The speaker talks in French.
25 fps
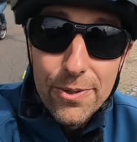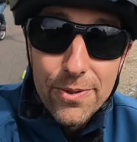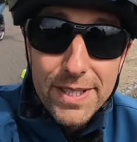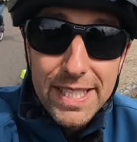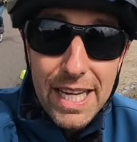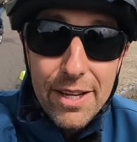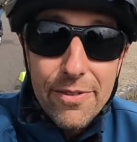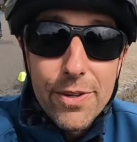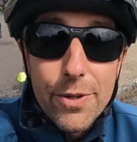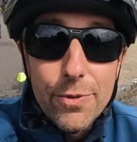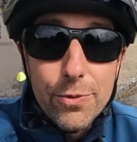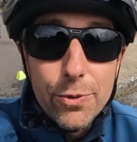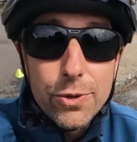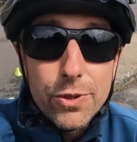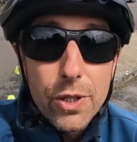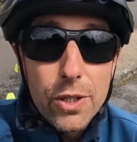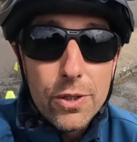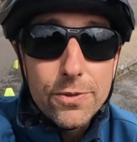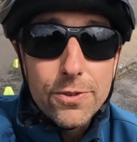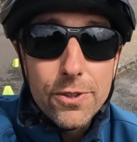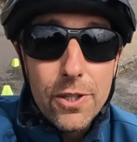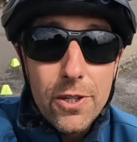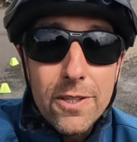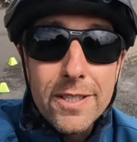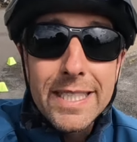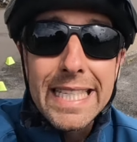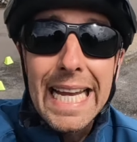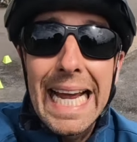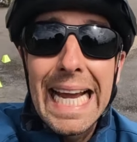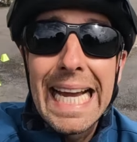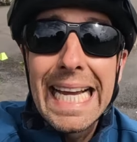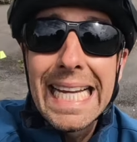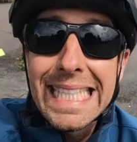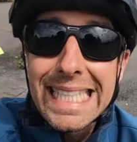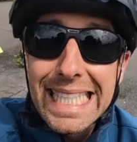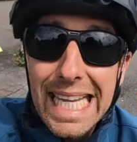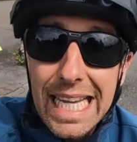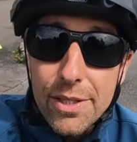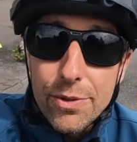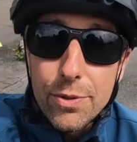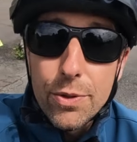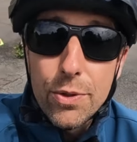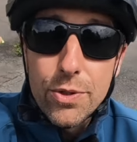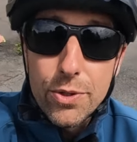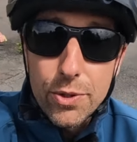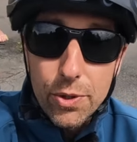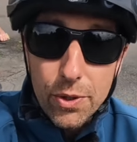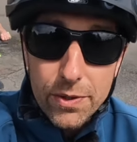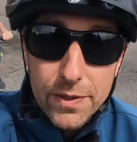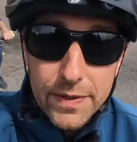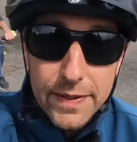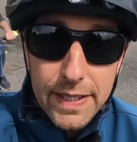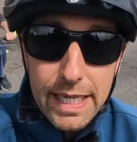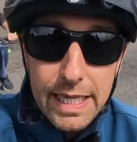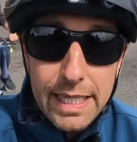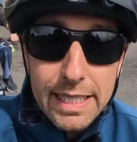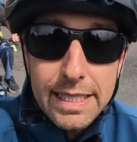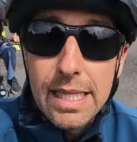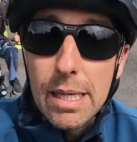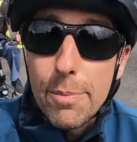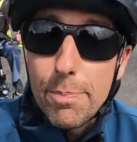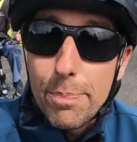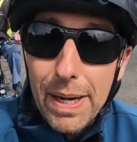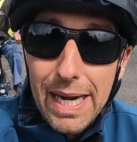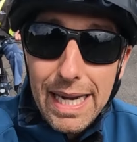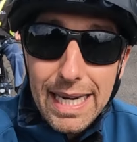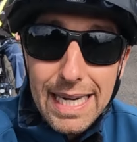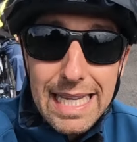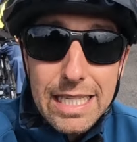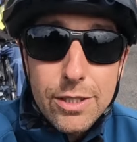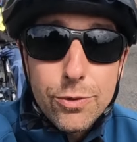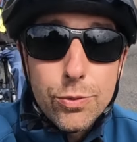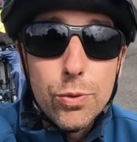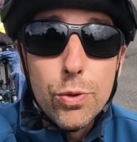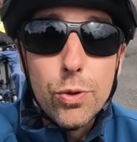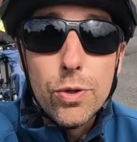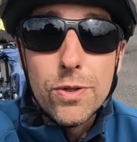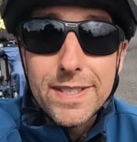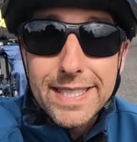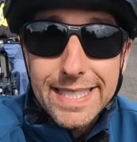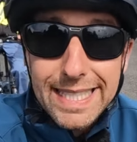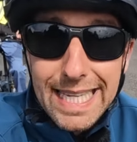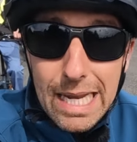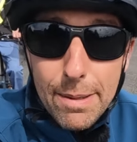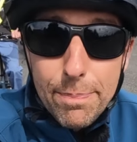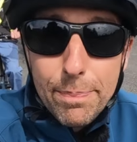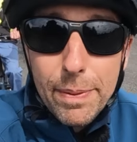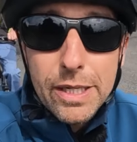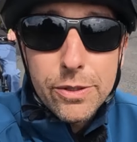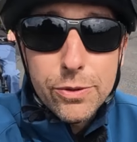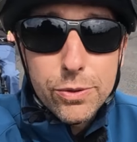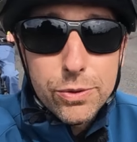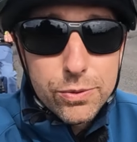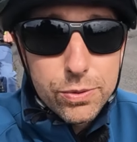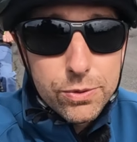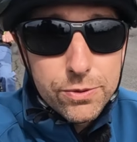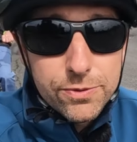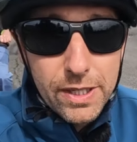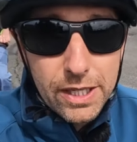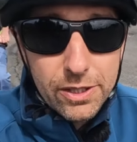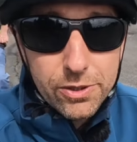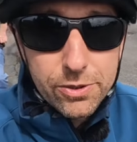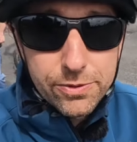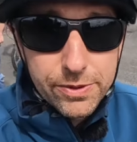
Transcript: Saviez-vous qu'en France, un adulte sur cinq n'est pas à l'aise ou ne sait pas du tout faire de